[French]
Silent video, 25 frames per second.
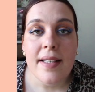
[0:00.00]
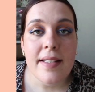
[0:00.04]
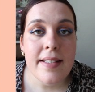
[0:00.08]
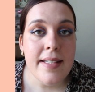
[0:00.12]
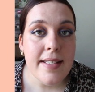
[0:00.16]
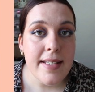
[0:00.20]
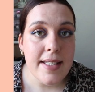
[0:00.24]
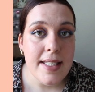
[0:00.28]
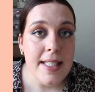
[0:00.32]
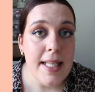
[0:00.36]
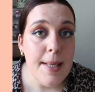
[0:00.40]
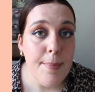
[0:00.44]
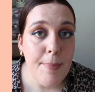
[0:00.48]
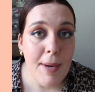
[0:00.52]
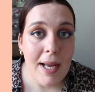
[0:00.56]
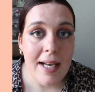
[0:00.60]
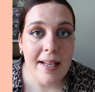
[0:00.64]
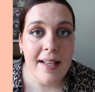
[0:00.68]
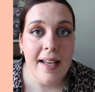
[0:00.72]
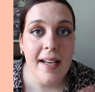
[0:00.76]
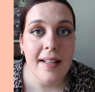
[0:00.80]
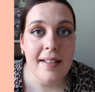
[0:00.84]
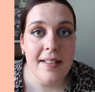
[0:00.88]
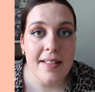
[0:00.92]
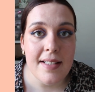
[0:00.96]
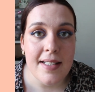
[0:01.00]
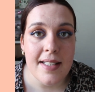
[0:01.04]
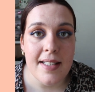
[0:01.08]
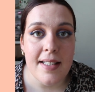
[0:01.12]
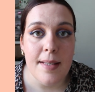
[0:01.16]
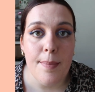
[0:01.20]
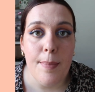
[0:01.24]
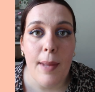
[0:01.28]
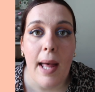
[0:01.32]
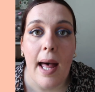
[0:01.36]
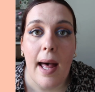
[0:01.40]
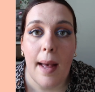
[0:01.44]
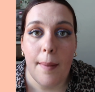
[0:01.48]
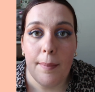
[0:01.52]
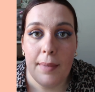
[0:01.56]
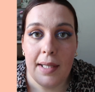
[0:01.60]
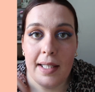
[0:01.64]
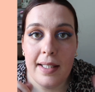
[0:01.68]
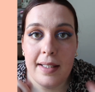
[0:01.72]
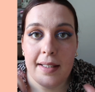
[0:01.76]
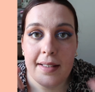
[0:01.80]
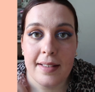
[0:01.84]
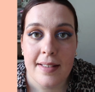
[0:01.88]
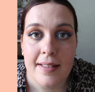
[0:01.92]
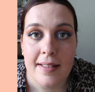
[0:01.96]
Si ce n'est pas le cas, n'hésitez pas à me
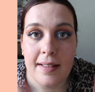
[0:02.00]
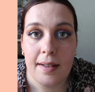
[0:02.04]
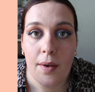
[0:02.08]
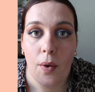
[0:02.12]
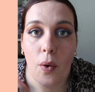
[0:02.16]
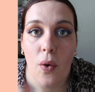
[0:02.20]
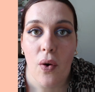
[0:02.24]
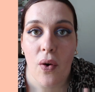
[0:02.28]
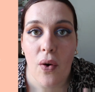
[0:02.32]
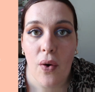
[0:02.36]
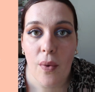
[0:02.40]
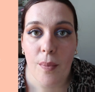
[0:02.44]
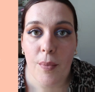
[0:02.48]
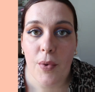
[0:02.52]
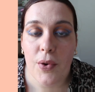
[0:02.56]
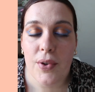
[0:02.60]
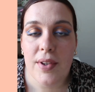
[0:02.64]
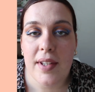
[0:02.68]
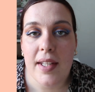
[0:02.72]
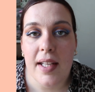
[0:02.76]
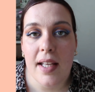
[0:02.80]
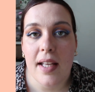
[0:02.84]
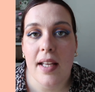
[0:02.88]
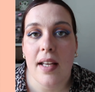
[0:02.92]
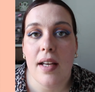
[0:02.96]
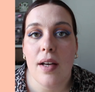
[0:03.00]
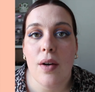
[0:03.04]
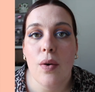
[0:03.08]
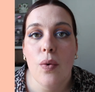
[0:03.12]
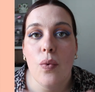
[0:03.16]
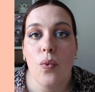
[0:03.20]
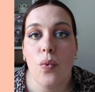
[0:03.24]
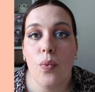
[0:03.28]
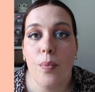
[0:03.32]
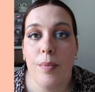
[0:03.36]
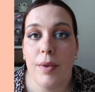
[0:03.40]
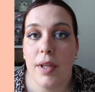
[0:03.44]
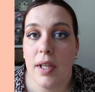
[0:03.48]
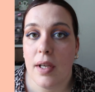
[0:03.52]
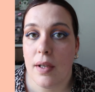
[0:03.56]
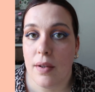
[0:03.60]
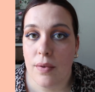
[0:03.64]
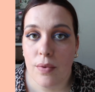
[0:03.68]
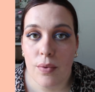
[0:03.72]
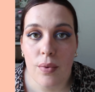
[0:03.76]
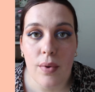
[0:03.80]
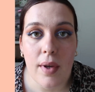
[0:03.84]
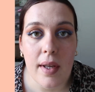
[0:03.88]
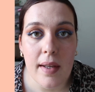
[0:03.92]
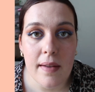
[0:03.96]
les laisser en commentaire ou
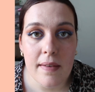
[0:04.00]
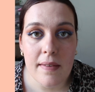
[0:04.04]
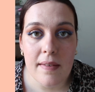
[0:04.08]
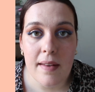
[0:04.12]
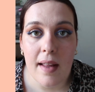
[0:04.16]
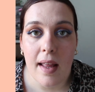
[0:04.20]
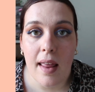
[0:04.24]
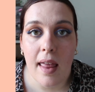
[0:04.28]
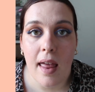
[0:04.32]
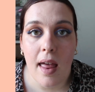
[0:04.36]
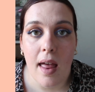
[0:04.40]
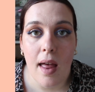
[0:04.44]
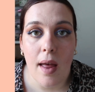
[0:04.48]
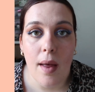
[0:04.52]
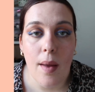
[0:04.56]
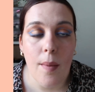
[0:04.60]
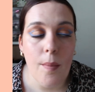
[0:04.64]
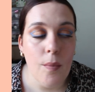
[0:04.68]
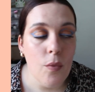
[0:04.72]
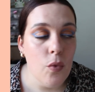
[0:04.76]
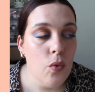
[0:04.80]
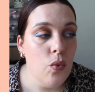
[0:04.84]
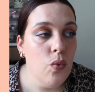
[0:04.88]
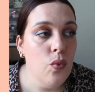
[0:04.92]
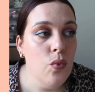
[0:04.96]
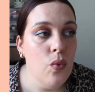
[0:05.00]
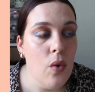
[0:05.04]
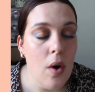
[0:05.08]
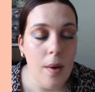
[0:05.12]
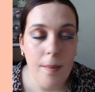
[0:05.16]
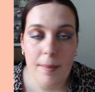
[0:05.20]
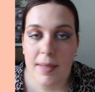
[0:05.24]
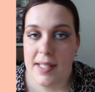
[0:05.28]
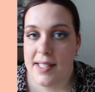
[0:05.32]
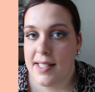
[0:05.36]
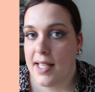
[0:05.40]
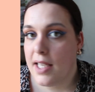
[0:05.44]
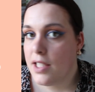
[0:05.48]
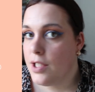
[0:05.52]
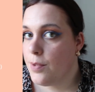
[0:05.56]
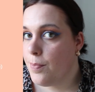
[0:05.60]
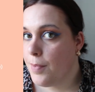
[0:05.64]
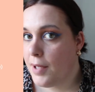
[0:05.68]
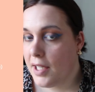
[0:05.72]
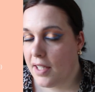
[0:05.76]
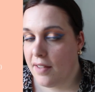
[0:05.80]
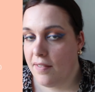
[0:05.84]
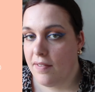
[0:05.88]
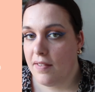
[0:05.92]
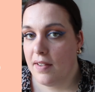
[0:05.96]
bien sur Instagram ou en message
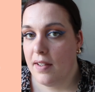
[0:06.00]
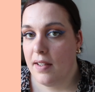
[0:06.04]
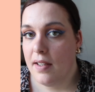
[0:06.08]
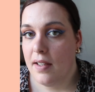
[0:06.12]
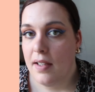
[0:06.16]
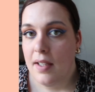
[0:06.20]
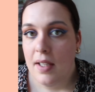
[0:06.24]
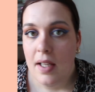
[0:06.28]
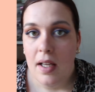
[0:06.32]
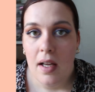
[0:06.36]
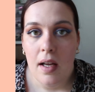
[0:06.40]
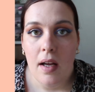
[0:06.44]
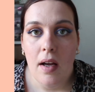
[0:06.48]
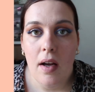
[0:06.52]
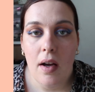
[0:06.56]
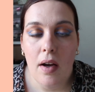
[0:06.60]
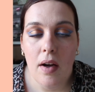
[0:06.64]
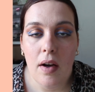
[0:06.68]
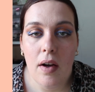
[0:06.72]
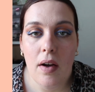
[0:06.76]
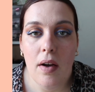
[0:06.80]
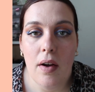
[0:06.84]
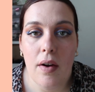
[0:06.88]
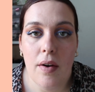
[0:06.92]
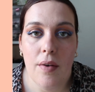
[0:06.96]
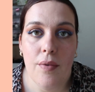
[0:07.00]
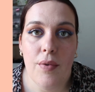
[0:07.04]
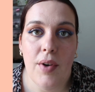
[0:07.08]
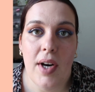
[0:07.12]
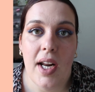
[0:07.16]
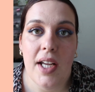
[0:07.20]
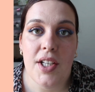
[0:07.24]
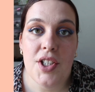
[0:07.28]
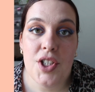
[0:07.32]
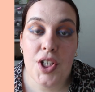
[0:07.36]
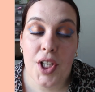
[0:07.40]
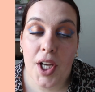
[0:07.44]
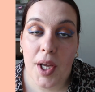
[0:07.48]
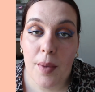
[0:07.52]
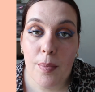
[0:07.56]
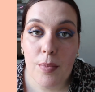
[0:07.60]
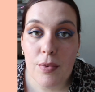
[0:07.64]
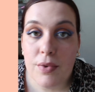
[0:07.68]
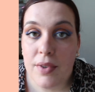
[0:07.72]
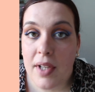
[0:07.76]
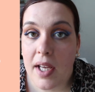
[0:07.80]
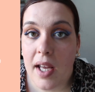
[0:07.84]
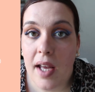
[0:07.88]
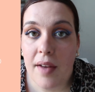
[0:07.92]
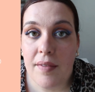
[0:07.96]
privé. voilà, j'y
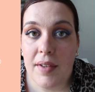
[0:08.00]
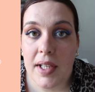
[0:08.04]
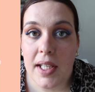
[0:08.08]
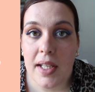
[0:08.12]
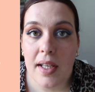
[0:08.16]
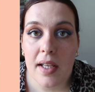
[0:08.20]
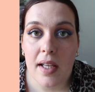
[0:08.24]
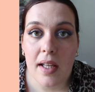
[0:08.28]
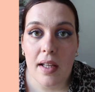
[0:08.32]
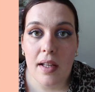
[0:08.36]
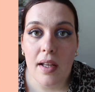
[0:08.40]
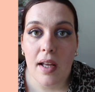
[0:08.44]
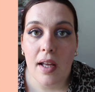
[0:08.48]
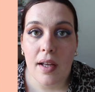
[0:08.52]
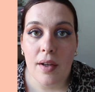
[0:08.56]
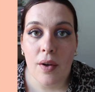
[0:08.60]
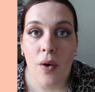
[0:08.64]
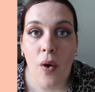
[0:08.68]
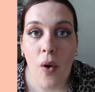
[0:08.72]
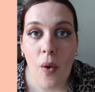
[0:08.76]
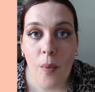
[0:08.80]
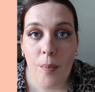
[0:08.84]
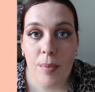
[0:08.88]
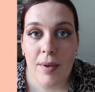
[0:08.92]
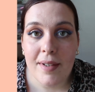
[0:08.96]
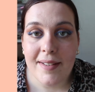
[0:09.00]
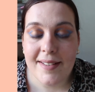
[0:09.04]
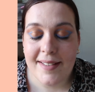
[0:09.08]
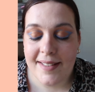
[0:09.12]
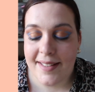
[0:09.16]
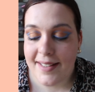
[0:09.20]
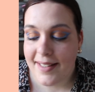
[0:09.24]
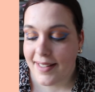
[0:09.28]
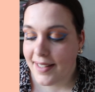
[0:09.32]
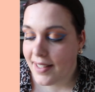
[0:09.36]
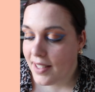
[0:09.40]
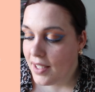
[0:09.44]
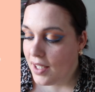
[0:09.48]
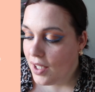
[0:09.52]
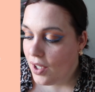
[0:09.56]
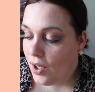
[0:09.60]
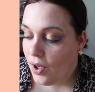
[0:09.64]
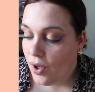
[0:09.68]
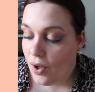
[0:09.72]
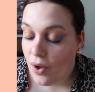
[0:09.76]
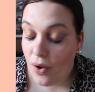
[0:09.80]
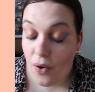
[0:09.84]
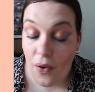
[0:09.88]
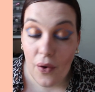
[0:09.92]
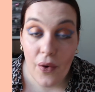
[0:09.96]
répondrai avec un grand plaisir.
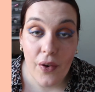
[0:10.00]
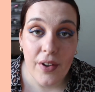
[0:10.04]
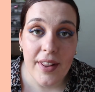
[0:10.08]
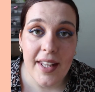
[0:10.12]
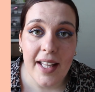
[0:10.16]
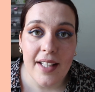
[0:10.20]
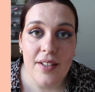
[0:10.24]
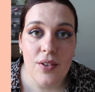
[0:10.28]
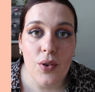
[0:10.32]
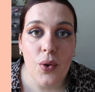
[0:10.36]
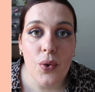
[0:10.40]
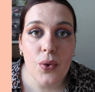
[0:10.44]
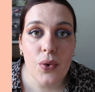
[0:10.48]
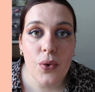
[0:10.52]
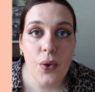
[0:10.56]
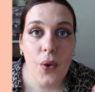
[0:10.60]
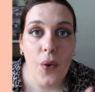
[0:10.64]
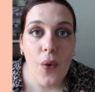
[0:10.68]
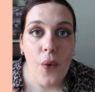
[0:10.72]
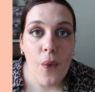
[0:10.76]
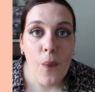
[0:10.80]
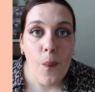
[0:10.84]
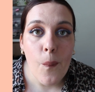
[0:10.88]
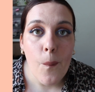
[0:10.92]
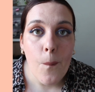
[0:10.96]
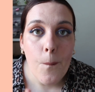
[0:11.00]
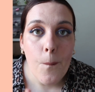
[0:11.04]
en attendant,